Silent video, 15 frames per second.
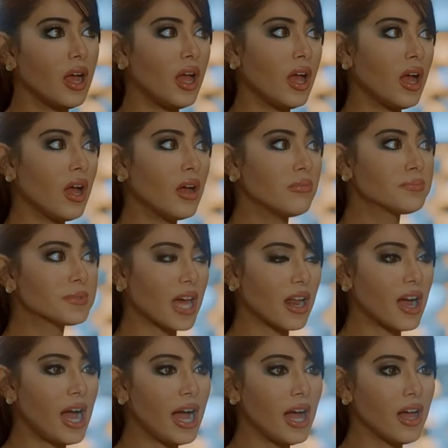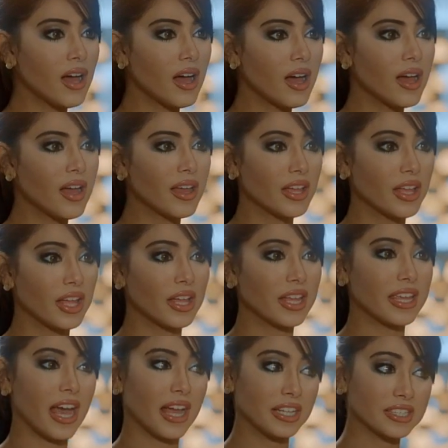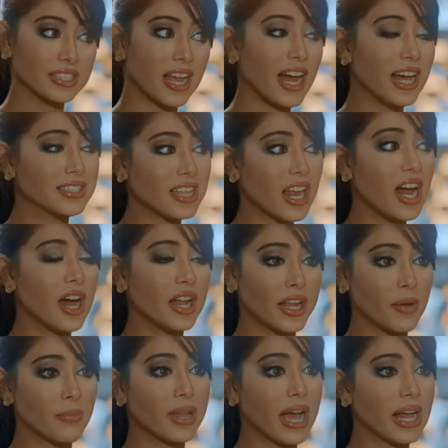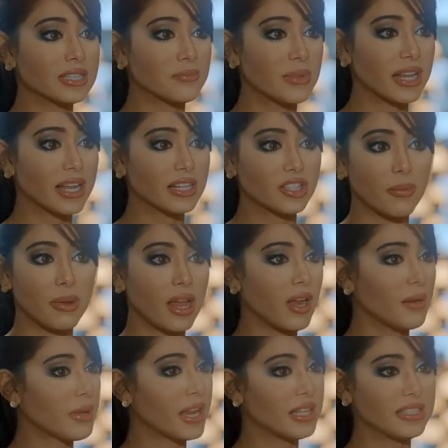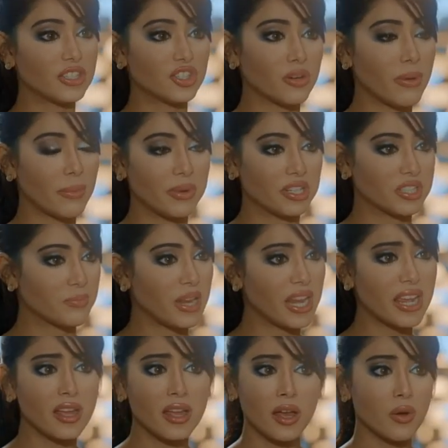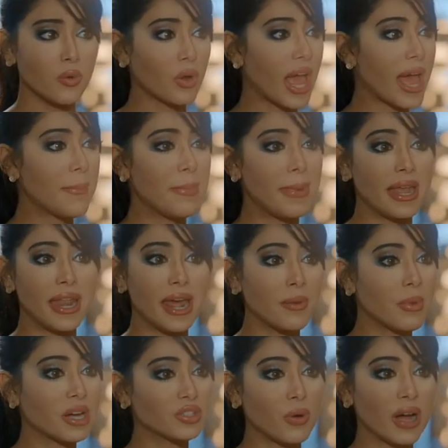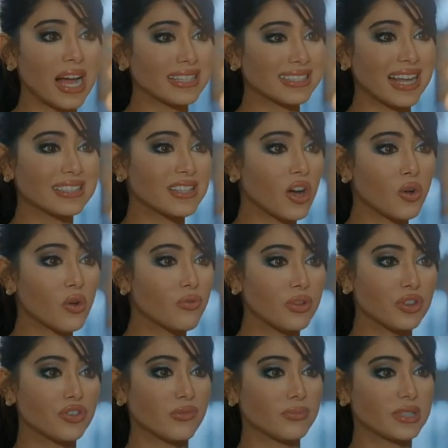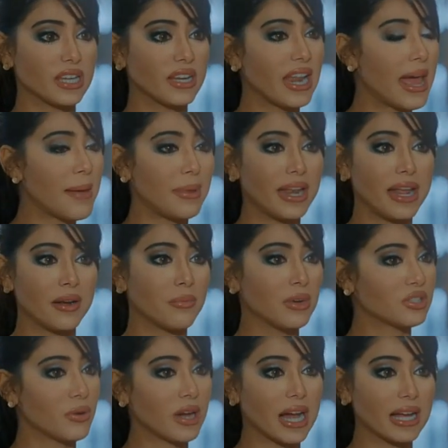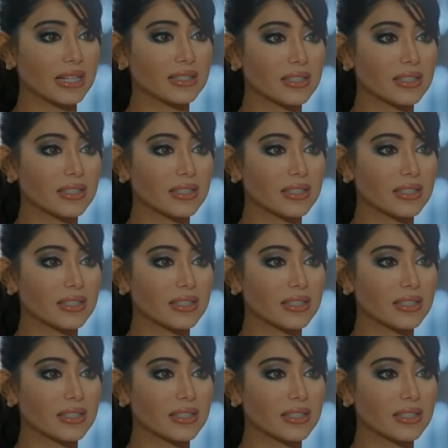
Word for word: آه بصراحه آه. يعني الصراحه الصراحه انا يوم دخلت ملكه جمال العالم كانت تجربه بالنسبه لي ابدا ما توقعت حتى اكون في التوب 10 ابدا ما توقعت